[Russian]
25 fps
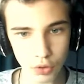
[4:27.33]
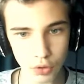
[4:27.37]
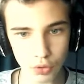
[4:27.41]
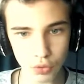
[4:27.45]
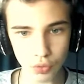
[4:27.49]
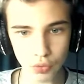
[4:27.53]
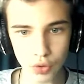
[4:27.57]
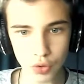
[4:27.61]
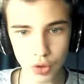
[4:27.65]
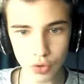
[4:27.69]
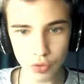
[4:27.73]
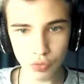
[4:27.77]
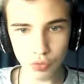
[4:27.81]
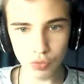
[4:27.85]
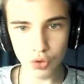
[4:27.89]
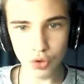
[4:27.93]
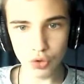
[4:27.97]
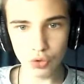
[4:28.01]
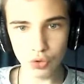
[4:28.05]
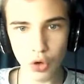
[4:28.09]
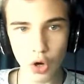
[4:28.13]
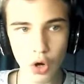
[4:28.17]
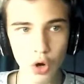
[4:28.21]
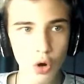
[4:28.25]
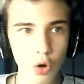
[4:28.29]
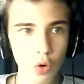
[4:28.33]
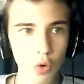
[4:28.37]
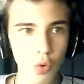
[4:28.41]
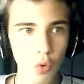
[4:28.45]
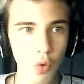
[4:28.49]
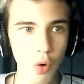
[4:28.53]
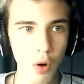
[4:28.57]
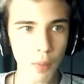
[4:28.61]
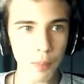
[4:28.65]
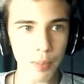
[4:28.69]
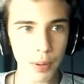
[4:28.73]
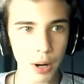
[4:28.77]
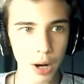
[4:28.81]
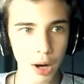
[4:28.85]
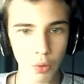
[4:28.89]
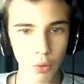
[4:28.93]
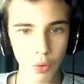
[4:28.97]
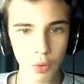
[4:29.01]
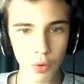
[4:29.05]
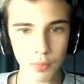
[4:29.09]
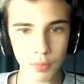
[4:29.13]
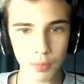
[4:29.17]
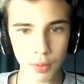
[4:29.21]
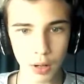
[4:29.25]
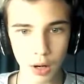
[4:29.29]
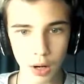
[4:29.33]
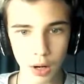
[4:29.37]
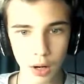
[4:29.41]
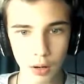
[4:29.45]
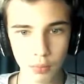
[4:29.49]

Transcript: вижу, вижу, вижу. Опа, опа,